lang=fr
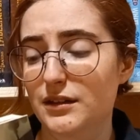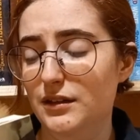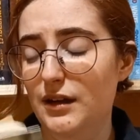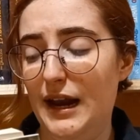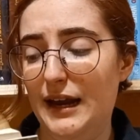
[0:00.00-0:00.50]
oh
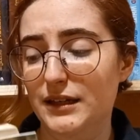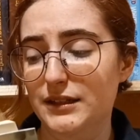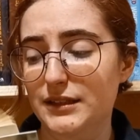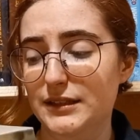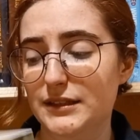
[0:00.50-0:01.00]
là là,
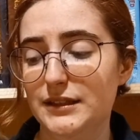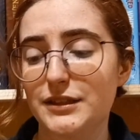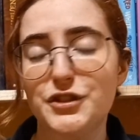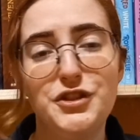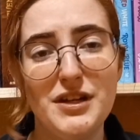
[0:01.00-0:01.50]

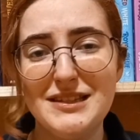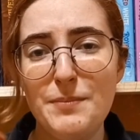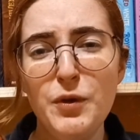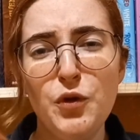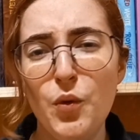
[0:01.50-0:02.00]
je sais
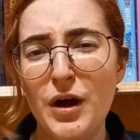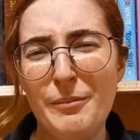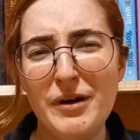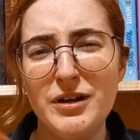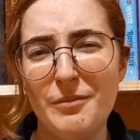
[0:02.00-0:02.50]
pas trop
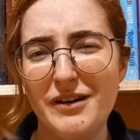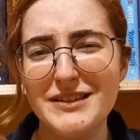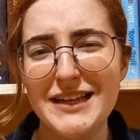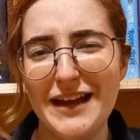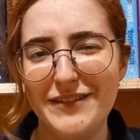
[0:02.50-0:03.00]
comment
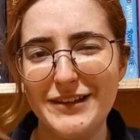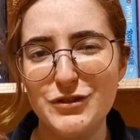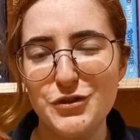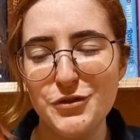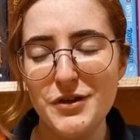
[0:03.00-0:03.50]
commencer avec
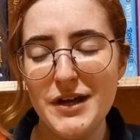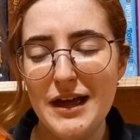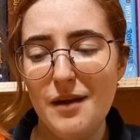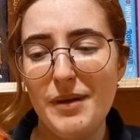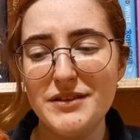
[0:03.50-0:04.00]
ça
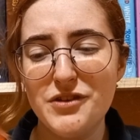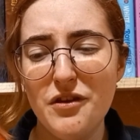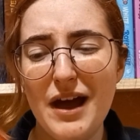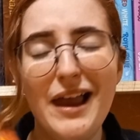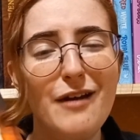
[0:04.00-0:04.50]
parce que
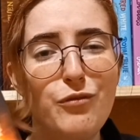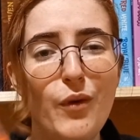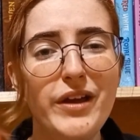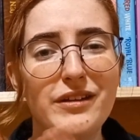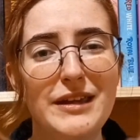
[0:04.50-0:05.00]
à la
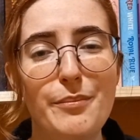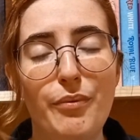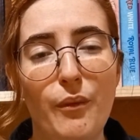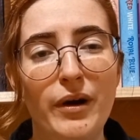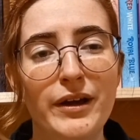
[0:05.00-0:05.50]
fois il y a des
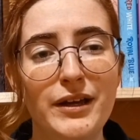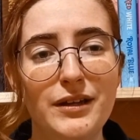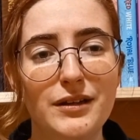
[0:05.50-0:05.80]
points